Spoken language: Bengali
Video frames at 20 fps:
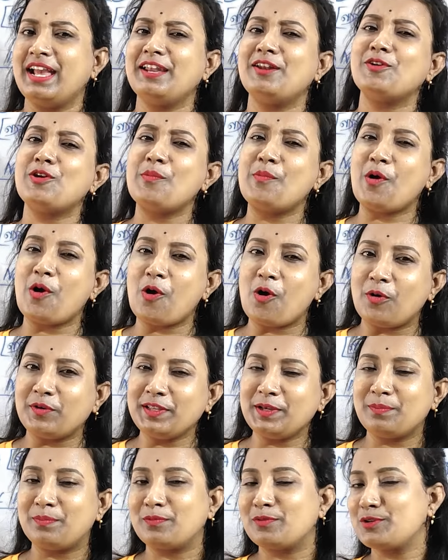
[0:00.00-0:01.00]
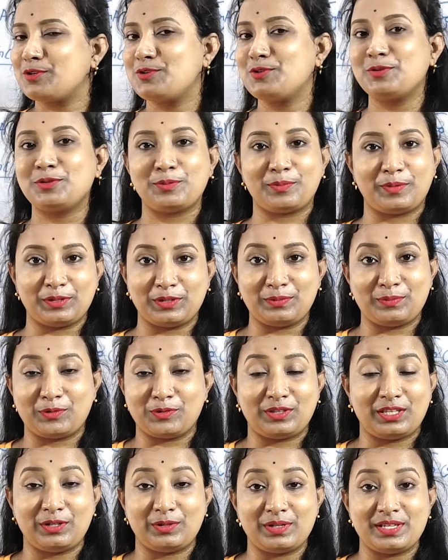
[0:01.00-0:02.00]
এরকম অনেক প্রশ্ন তোমাদের
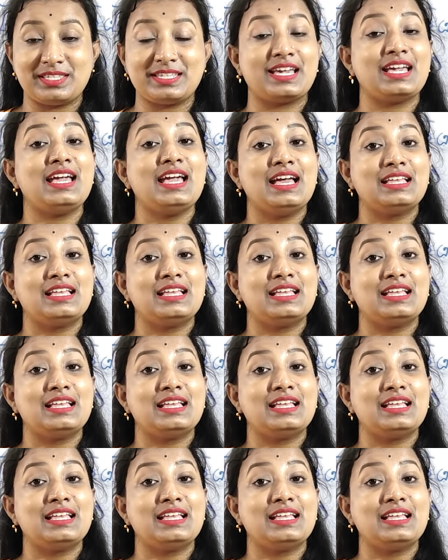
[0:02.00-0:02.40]
মধ্যে রয়েছে